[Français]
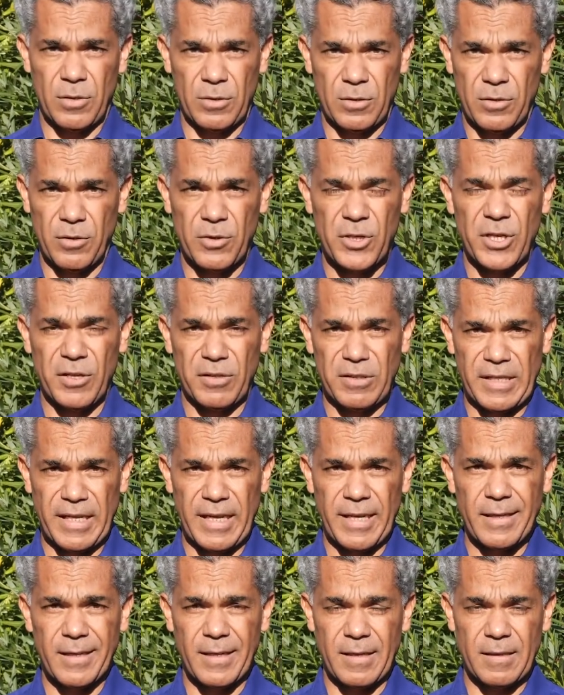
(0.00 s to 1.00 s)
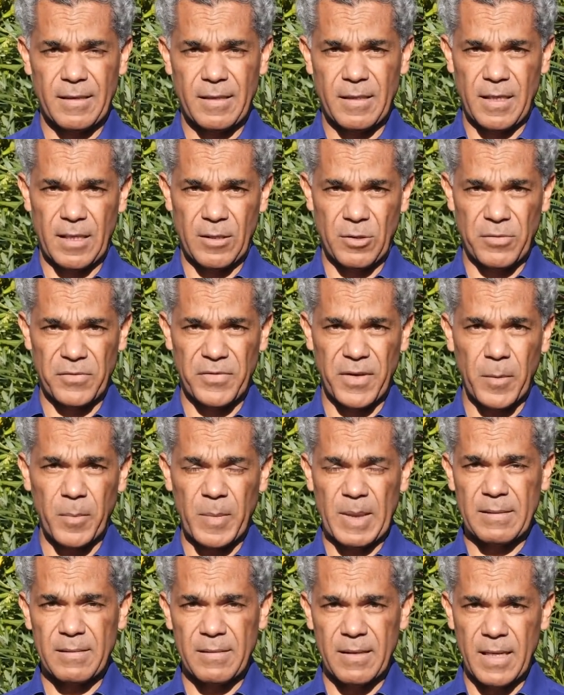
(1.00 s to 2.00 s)
euh, d'Ocean Tech, c'est de faire
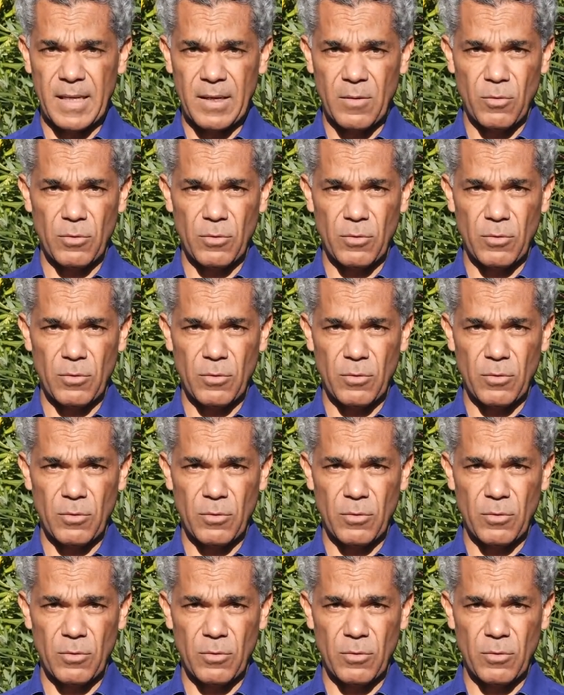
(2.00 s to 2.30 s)
passer